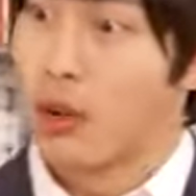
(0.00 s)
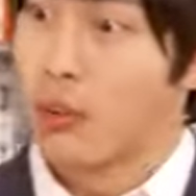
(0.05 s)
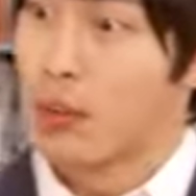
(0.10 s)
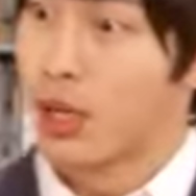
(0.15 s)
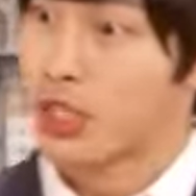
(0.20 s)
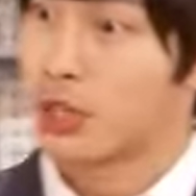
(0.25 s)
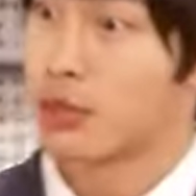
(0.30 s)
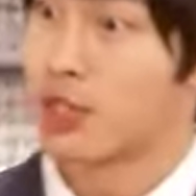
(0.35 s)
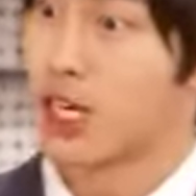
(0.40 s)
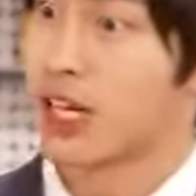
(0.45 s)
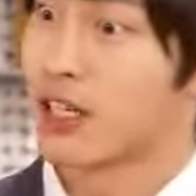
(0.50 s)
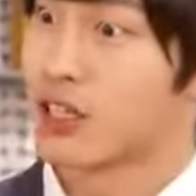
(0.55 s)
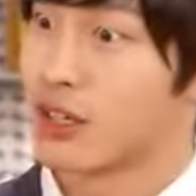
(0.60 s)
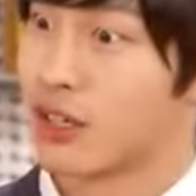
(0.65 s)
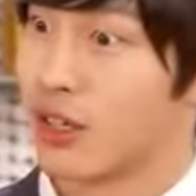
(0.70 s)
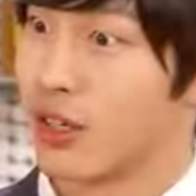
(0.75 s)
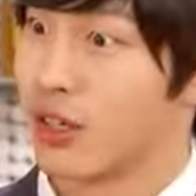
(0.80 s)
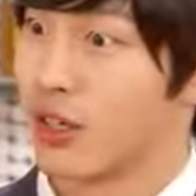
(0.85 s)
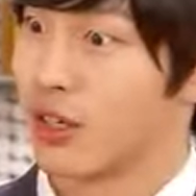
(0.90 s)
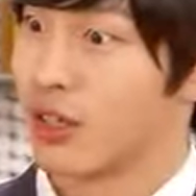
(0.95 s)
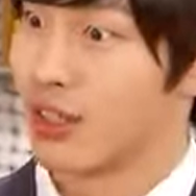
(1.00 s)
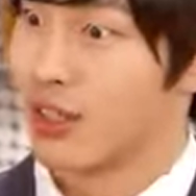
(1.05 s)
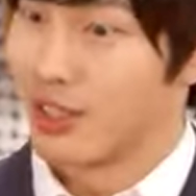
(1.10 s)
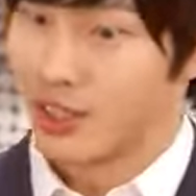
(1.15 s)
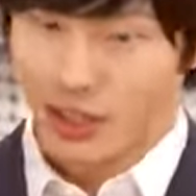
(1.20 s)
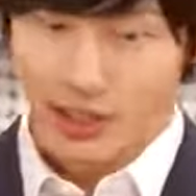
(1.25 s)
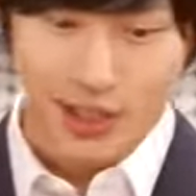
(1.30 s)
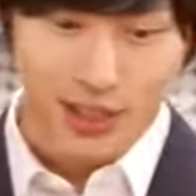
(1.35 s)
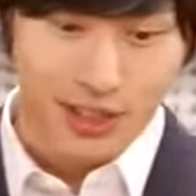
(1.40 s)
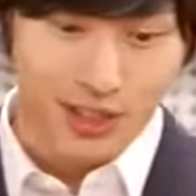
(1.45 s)
말씀 잘 왔어요.
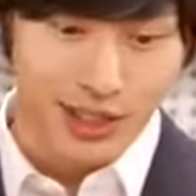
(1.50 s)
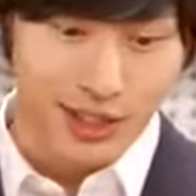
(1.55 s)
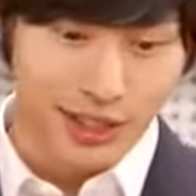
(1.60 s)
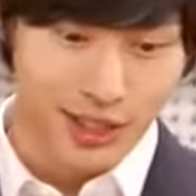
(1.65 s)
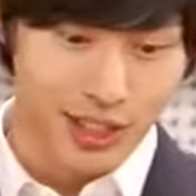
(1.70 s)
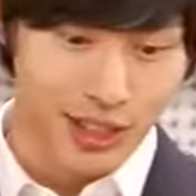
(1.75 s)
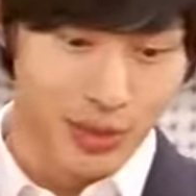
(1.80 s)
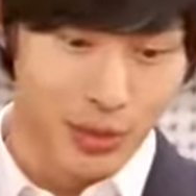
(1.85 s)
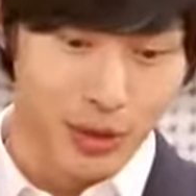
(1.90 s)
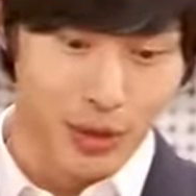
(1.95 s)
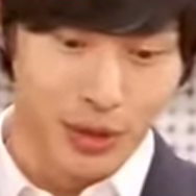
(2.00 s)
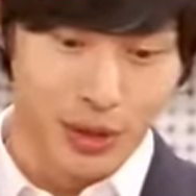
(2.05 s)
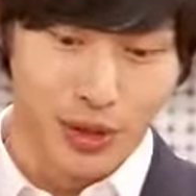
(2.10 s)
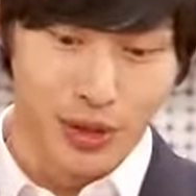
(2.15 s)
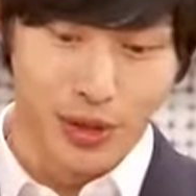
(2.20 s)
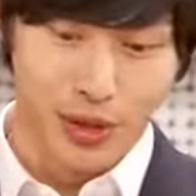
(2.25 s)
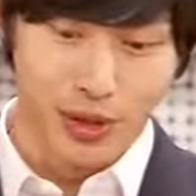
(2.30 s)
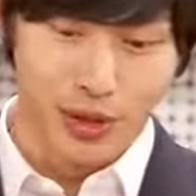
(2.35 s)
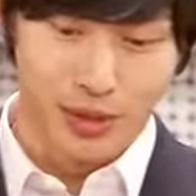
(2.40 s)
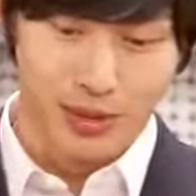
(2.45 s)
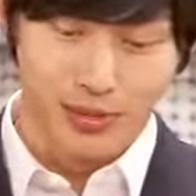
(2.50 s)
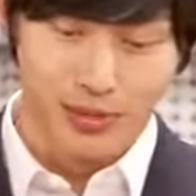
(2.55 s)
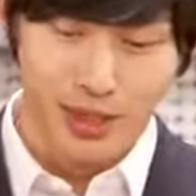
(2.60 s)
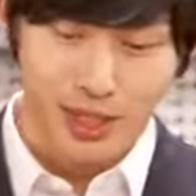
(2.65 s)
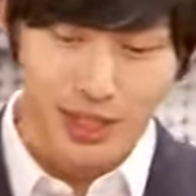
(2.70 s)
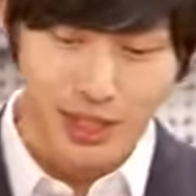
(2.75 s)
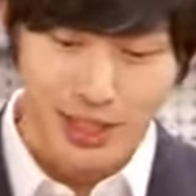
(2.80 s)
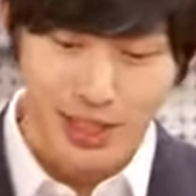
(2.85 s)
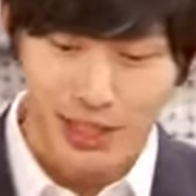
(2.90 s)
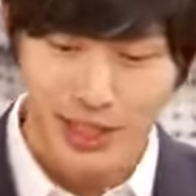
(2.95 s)
채아 씨가 지난번처럼
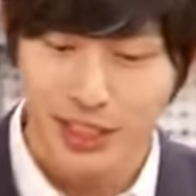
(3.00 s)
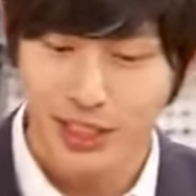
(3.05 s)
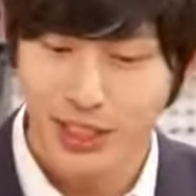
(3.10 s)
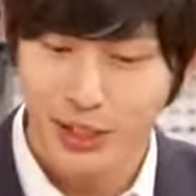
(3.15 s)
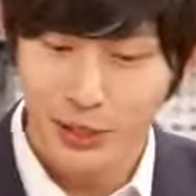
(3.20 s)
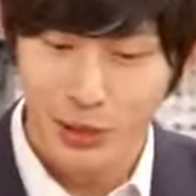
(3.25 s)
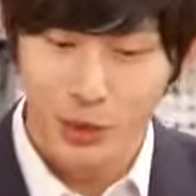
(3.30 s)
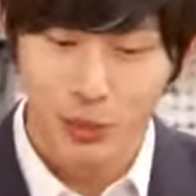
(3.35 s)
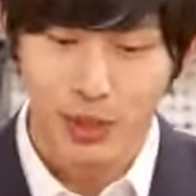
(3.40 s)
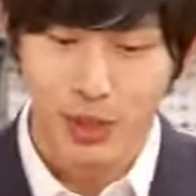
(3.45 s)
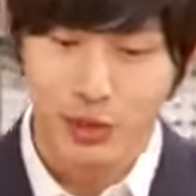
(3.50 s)
시식을 좀